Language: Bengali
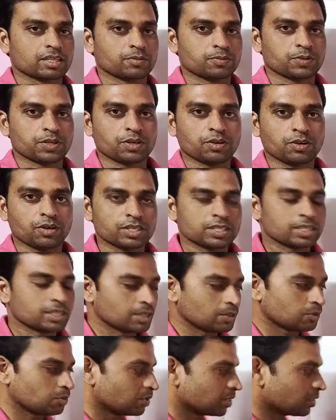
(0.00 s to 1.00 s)
থাকতে পারে হয়
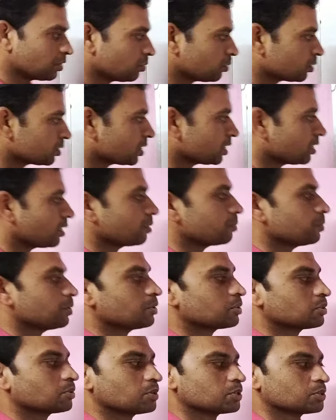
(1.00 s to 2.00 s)
সেটা কঠিন অবস্থায় থাকবে
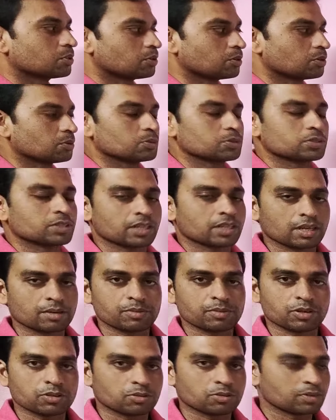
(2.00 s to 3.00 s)
অথবা তরল অবস্থায়
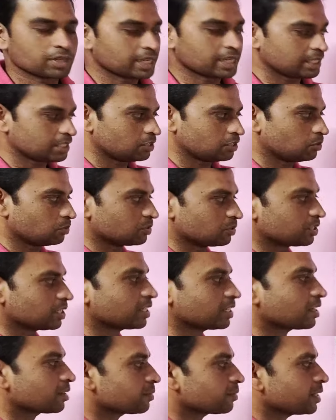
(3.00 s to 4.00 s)
থাকবে অথবা গ্যাসি
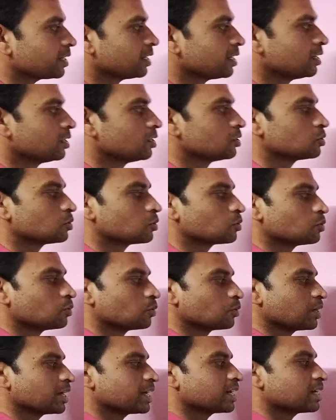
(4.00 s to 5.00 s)
অবস্থায় থাকবে তো কোনো